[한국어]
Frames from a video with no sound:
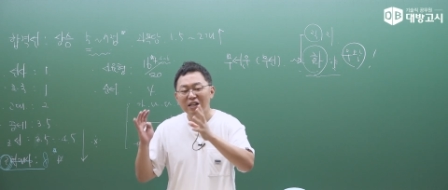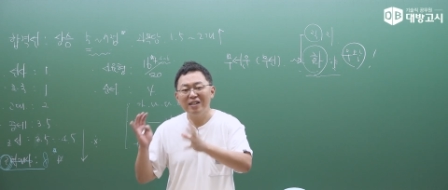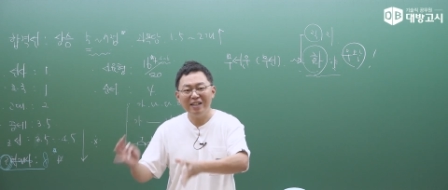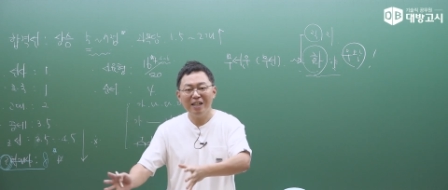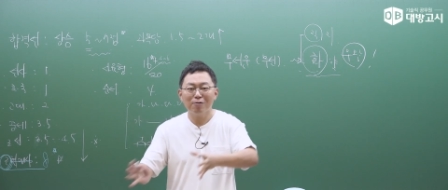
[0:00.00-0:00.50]

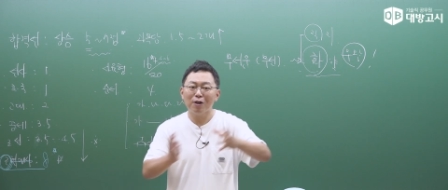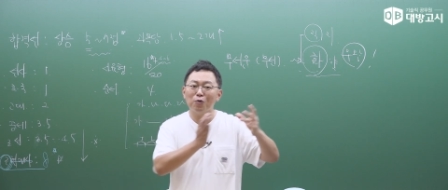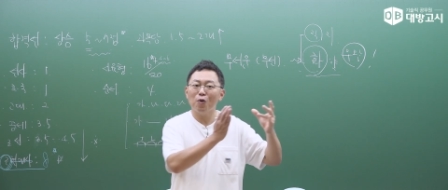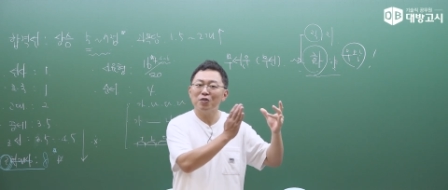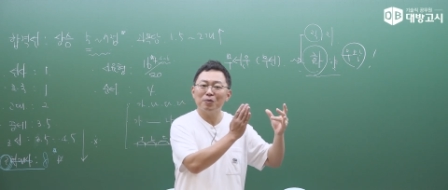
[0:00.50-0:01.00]
그
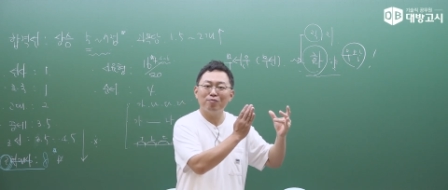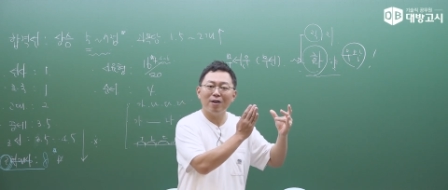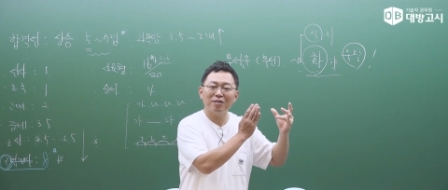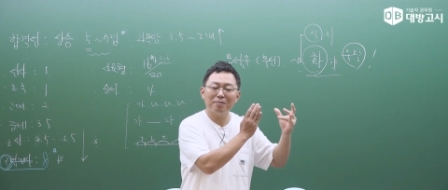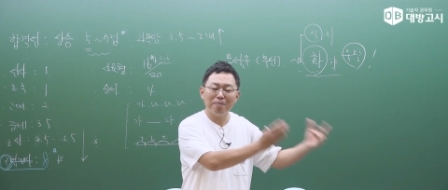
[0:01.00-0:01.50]
의궤도 역시
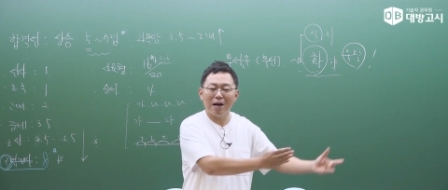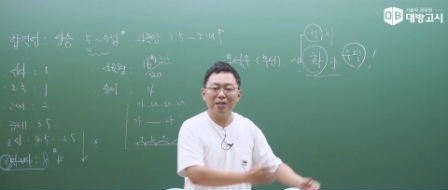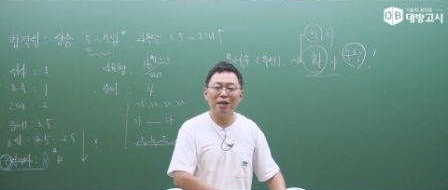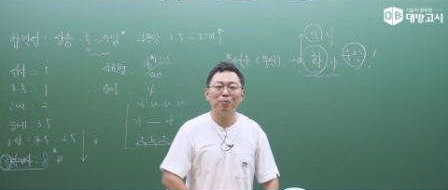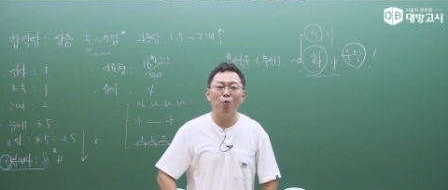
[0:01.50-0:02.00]
프랑스
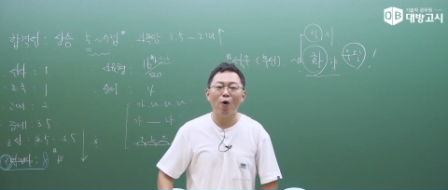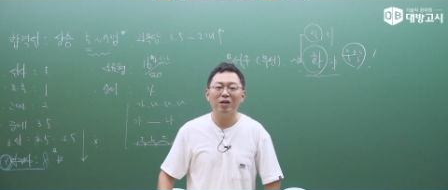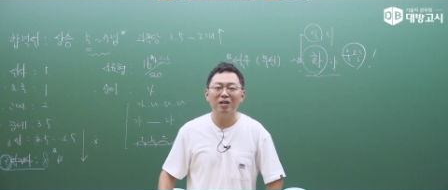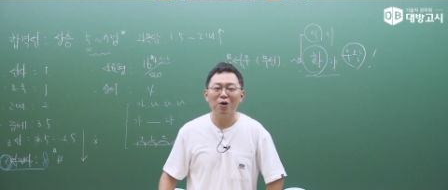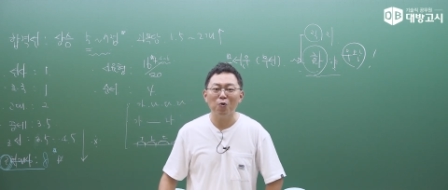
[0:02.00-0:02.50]
파리에
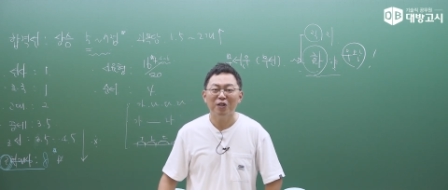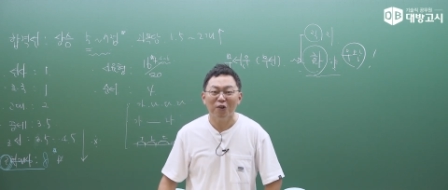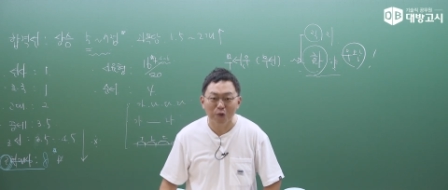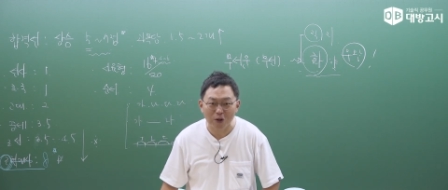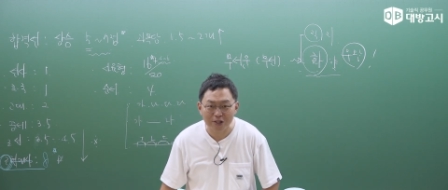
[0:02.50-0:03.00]
보관을 하고
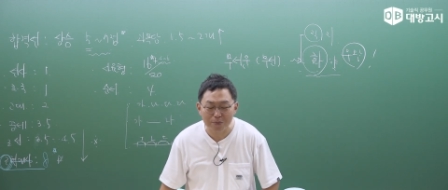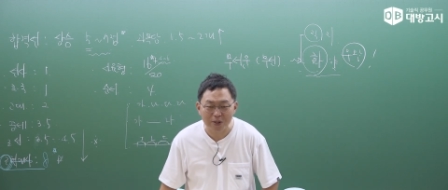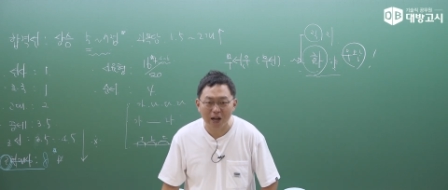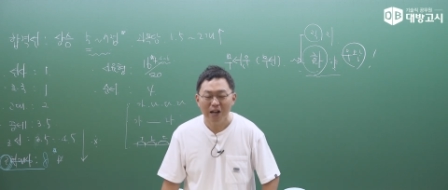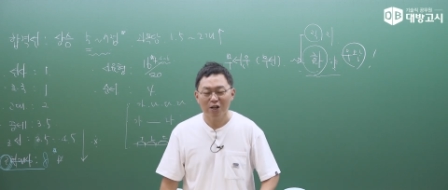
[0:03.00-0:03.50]
있었던
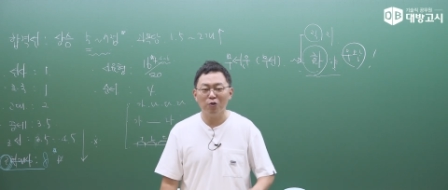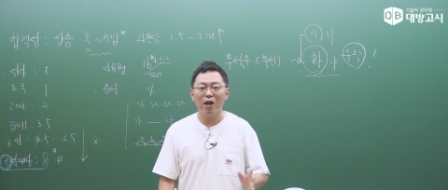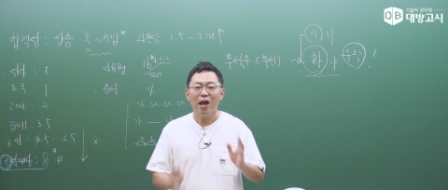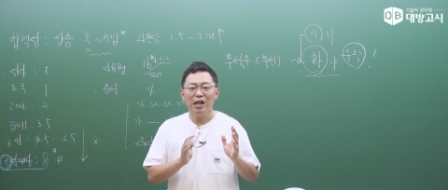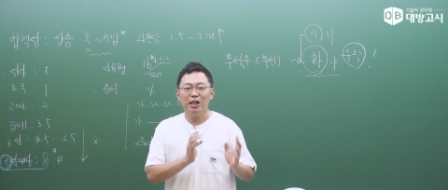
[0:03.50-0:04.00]
했습니다.
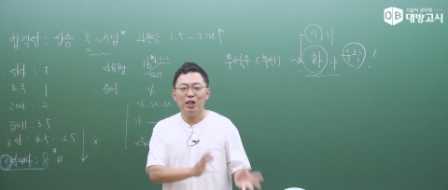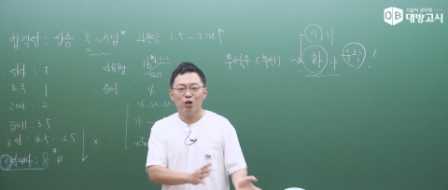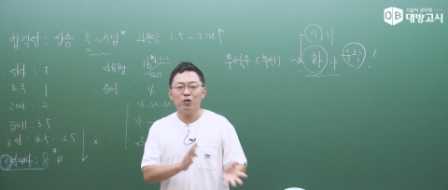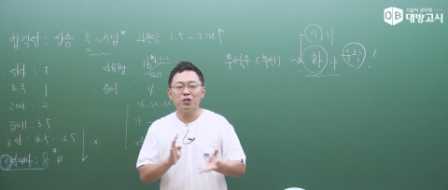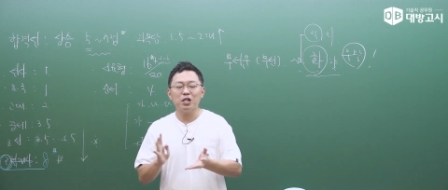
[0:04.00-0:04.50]
그런데
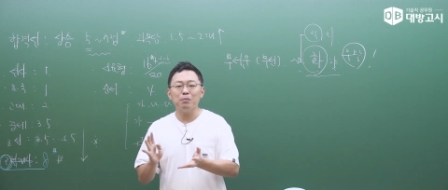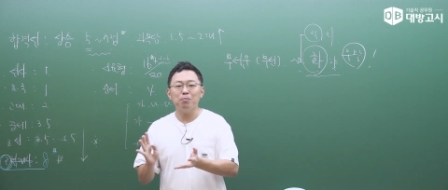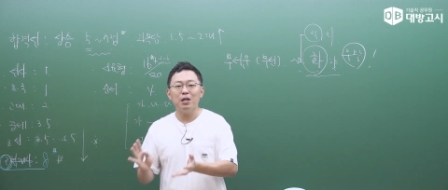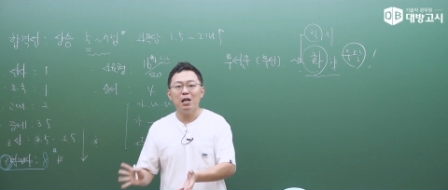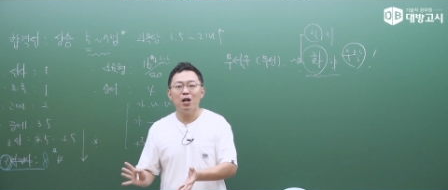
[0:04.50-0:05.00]

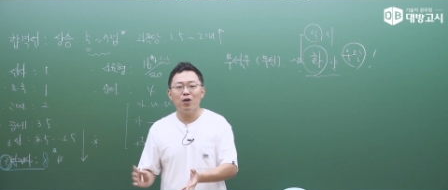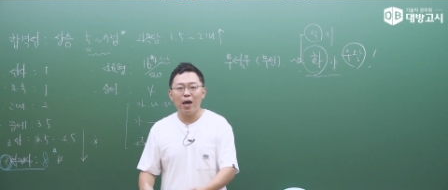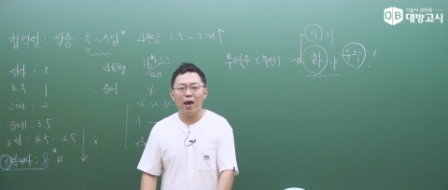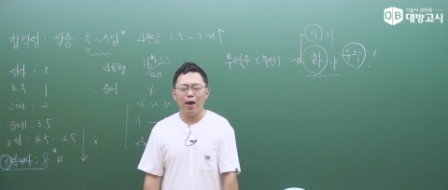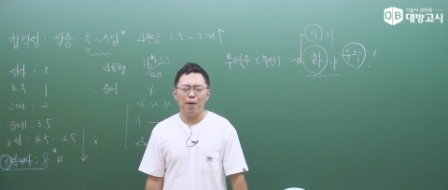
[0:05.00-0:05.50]

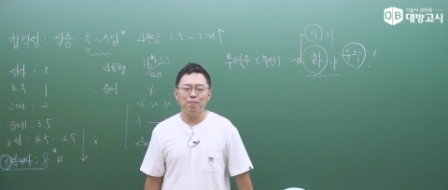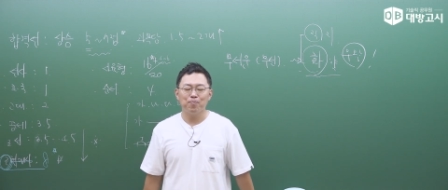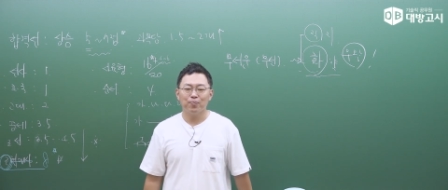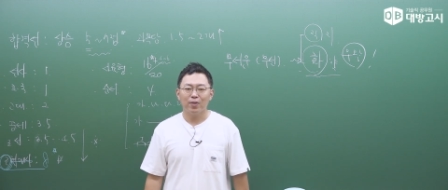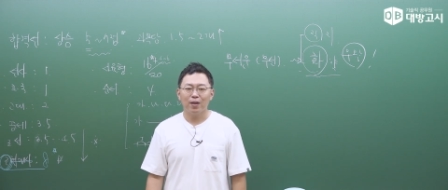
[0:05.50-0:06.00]
2011년에
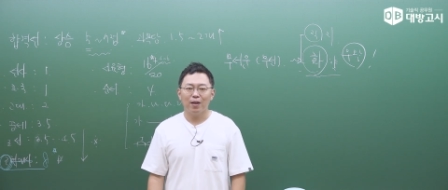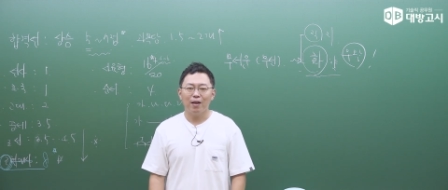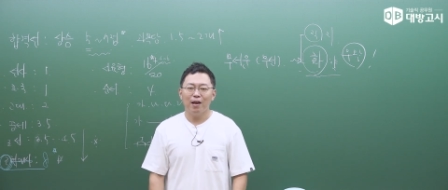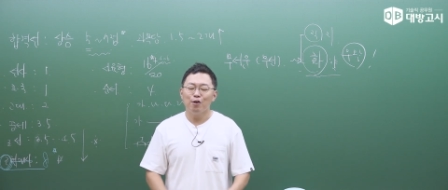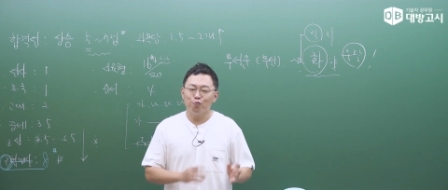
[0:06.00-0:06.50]

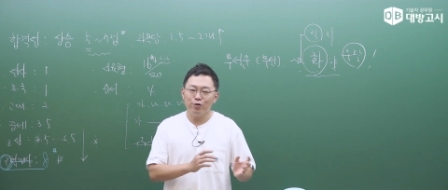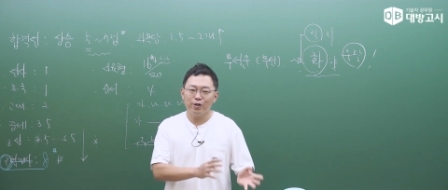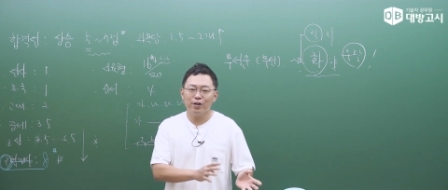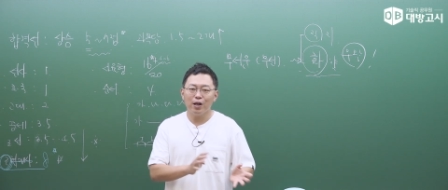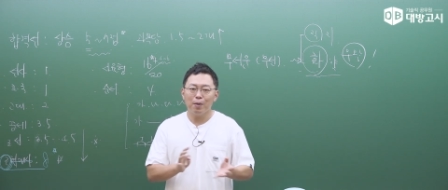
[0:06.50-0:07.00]

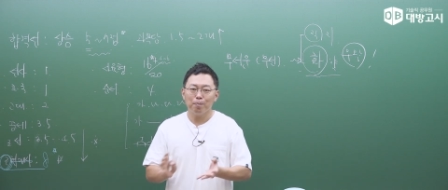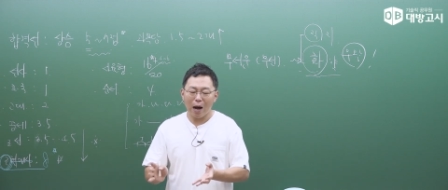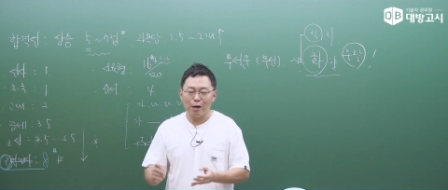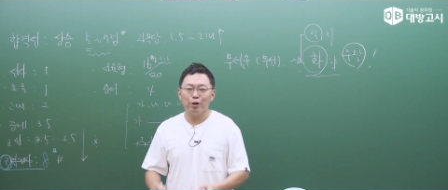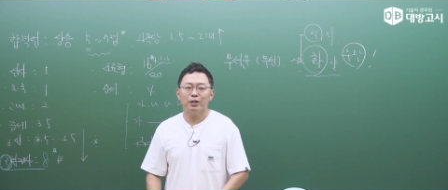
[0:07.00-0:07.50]
우리나라에
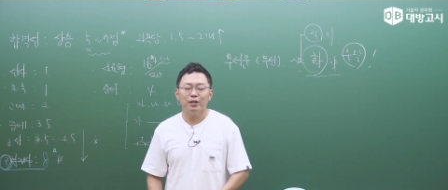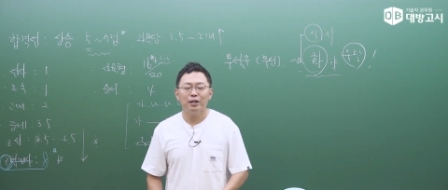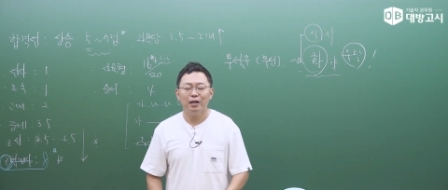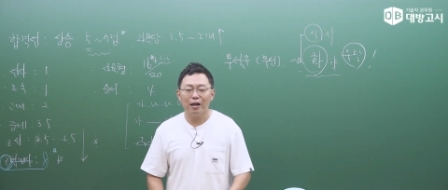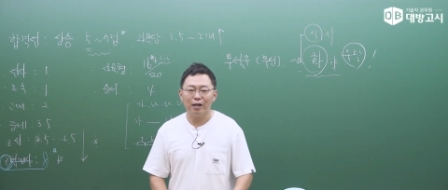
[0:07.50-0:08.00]

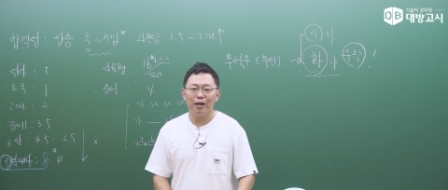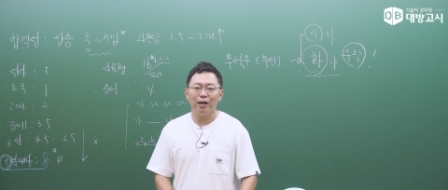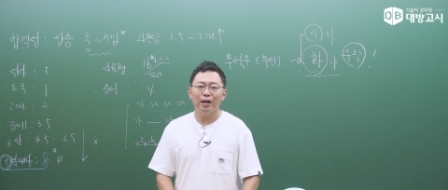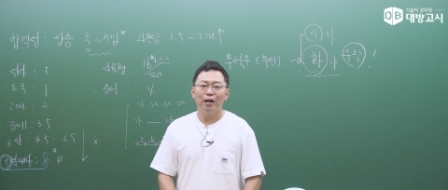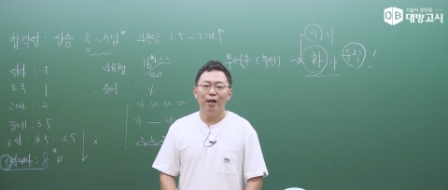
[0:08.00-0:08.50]
반환을
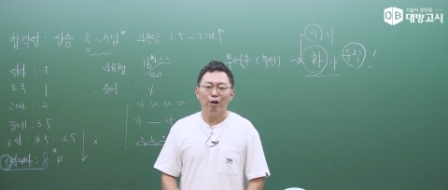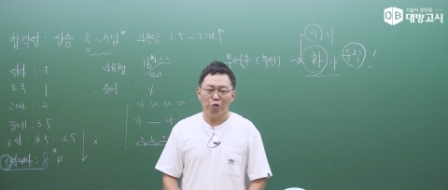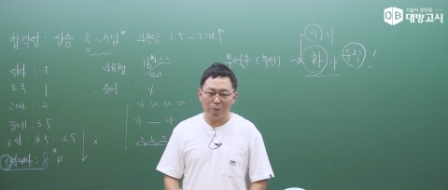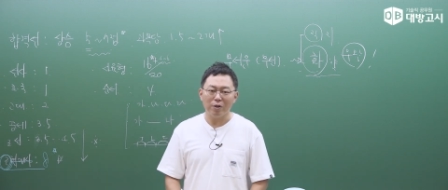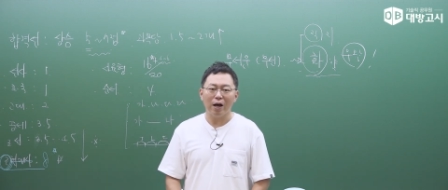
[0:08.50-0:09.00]
하게
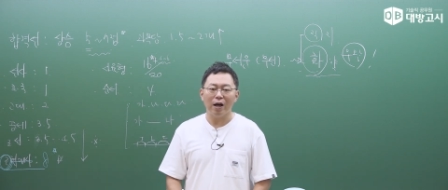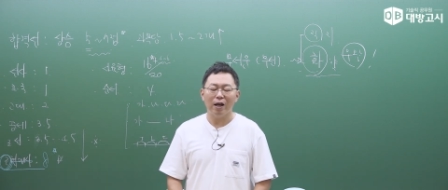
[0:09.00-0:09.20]
됩니다.